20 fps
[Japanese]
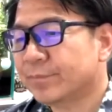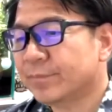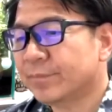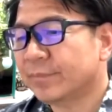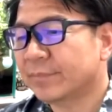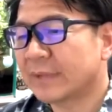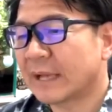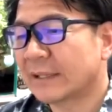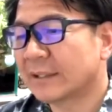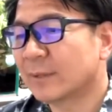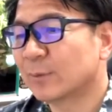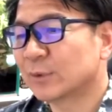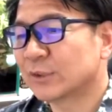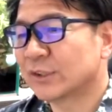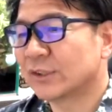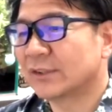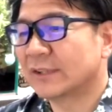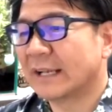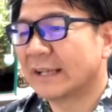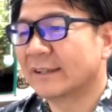何でも
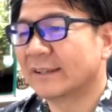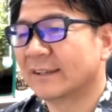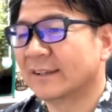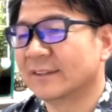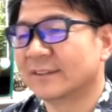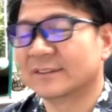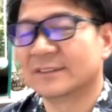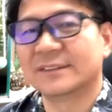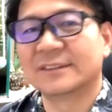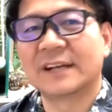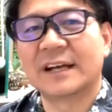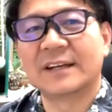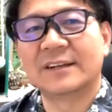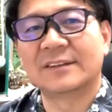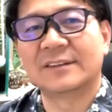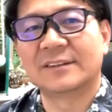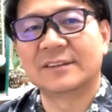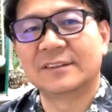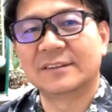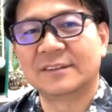そのなんて言うあ
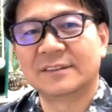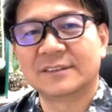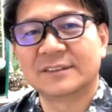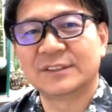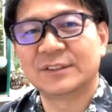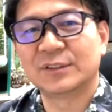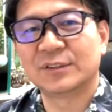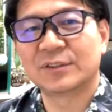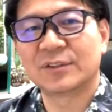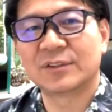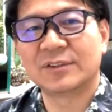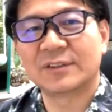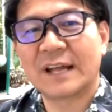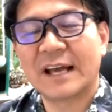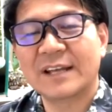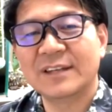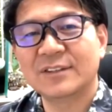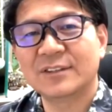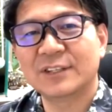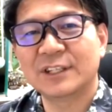の仕事の
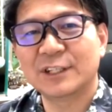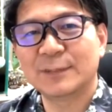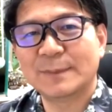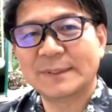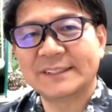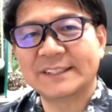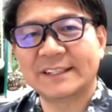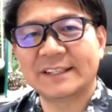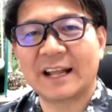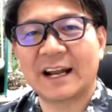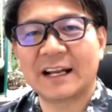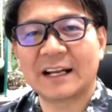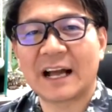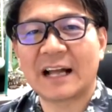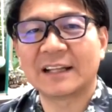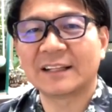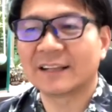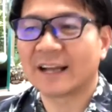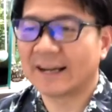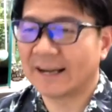内容で決めつけたらあ
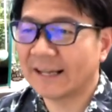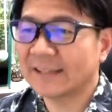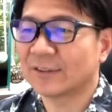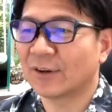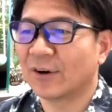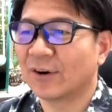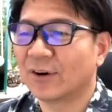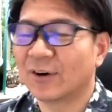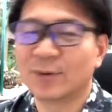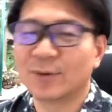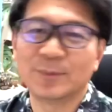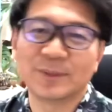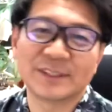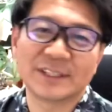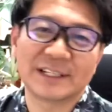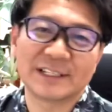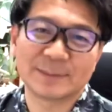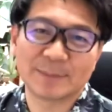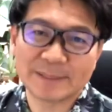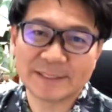かんかなと思っ
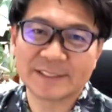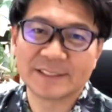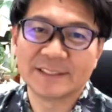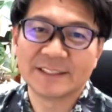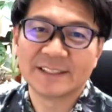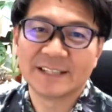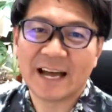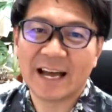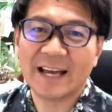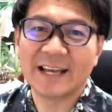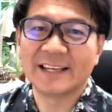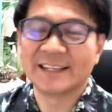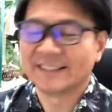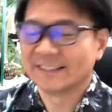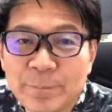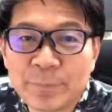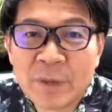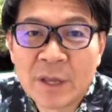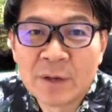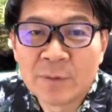たりします。はい
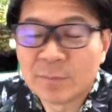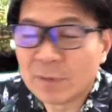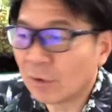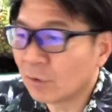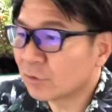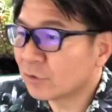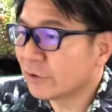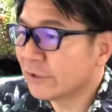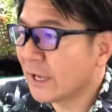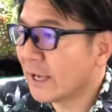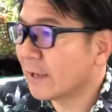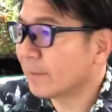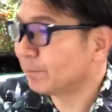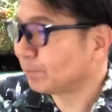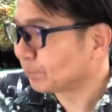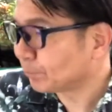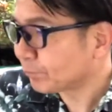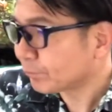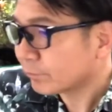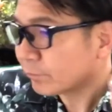まあ、本当にね
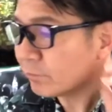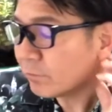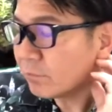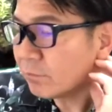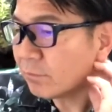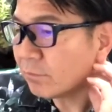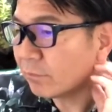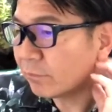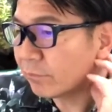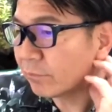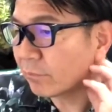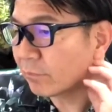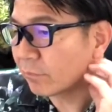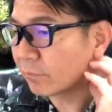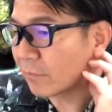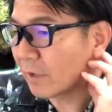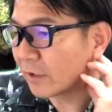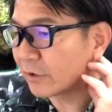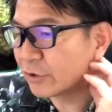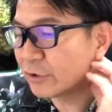
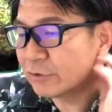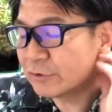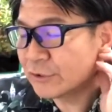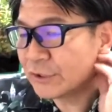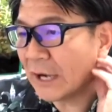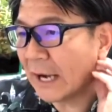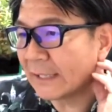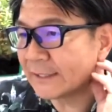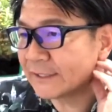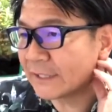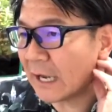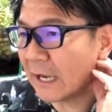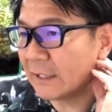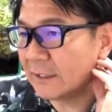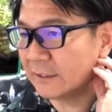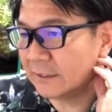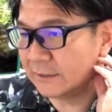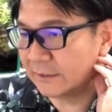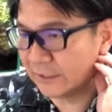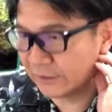98
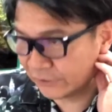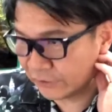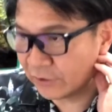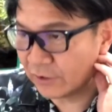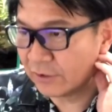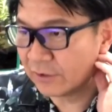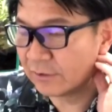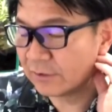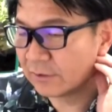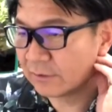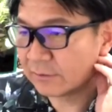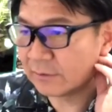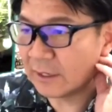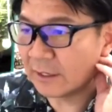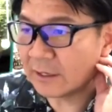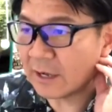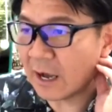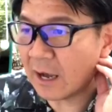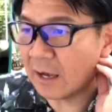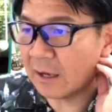回ですよな
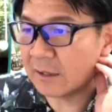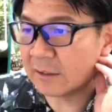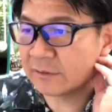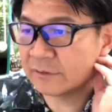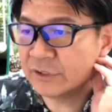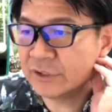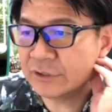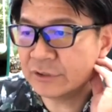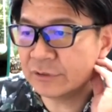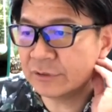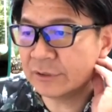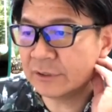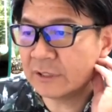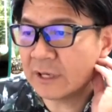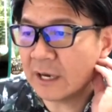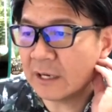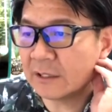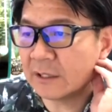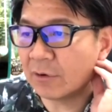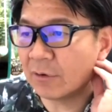んか21
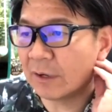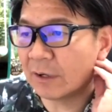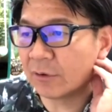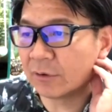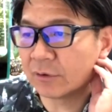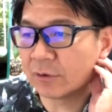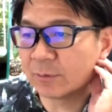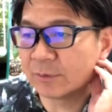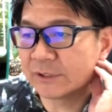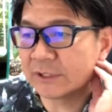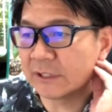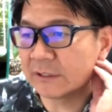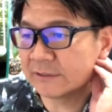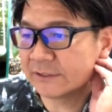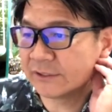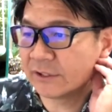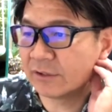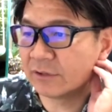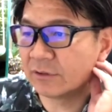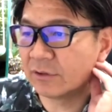回で終わろうと思ってたんで
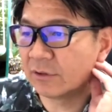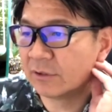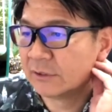すけど